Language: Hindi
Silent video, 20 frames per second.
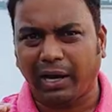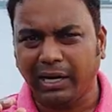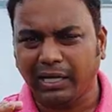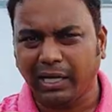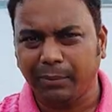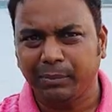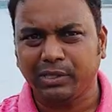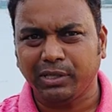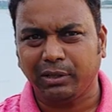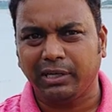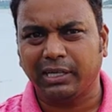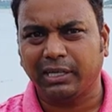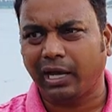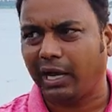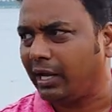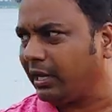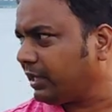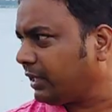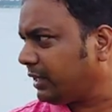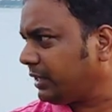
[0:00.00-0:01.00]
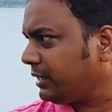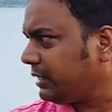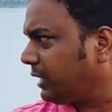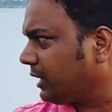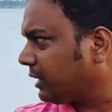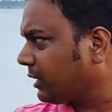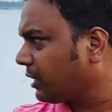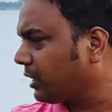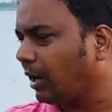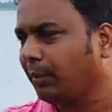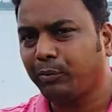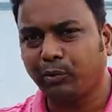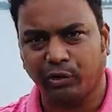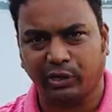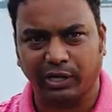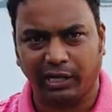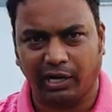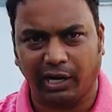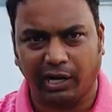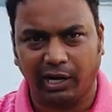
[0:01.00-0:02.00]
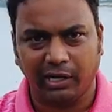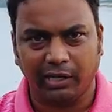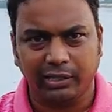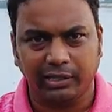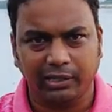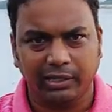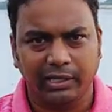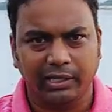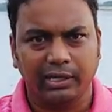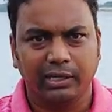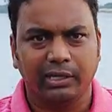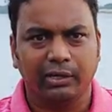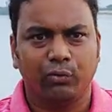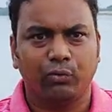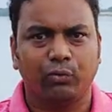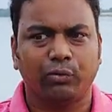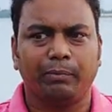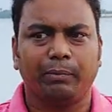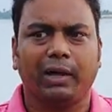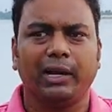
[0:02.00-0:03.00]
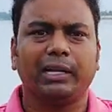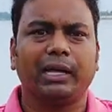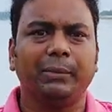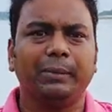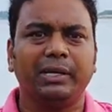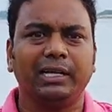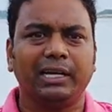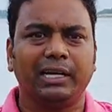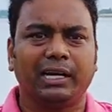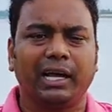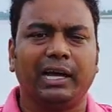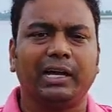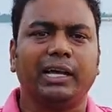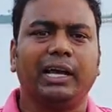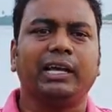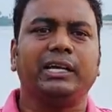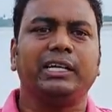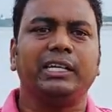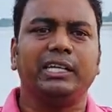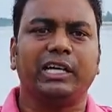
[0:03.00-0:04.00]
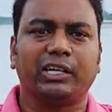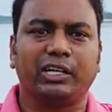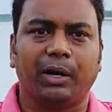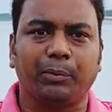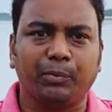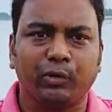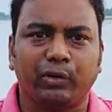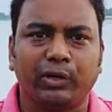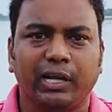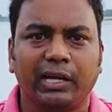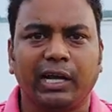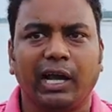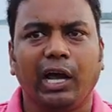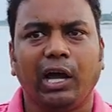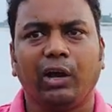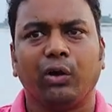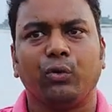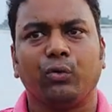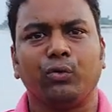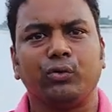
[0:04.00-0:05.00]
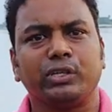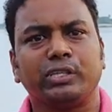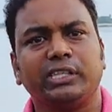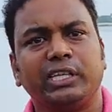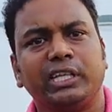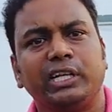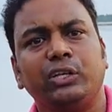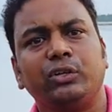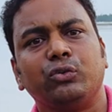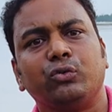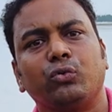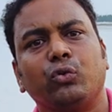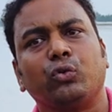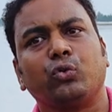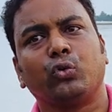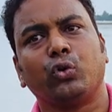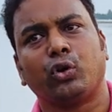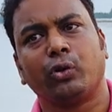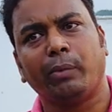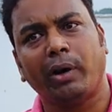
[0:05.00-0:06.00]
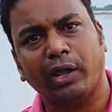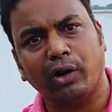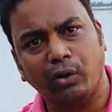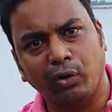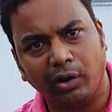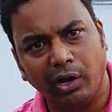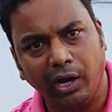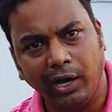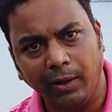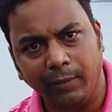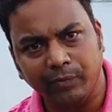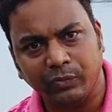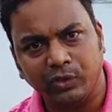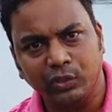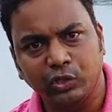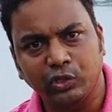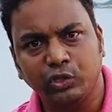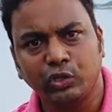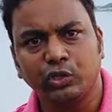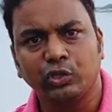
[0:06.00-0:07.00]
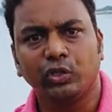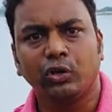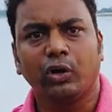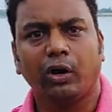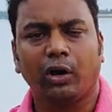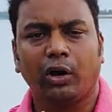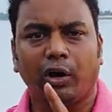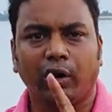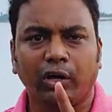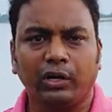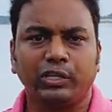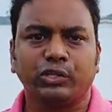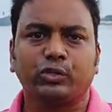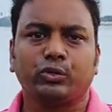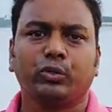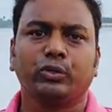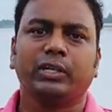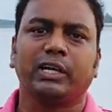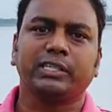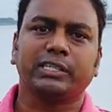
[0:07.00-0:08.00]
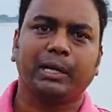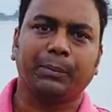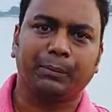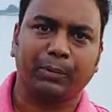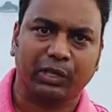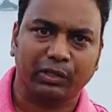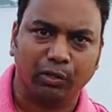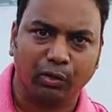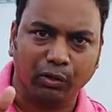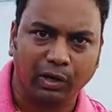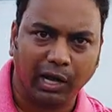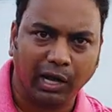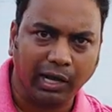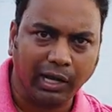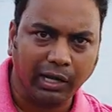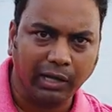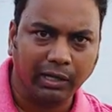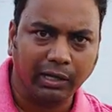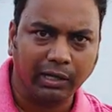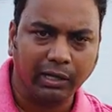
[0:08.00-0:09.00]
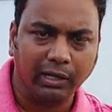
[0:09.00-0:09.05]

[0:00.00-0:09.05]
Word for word: मालिका में जो लिखा है कि ये कब टूटेगा मालिका में ये लिखा गया है कि ये कब टूटेगा उस दिन गुरुवार होगा और सुदर्शा व्रत होगा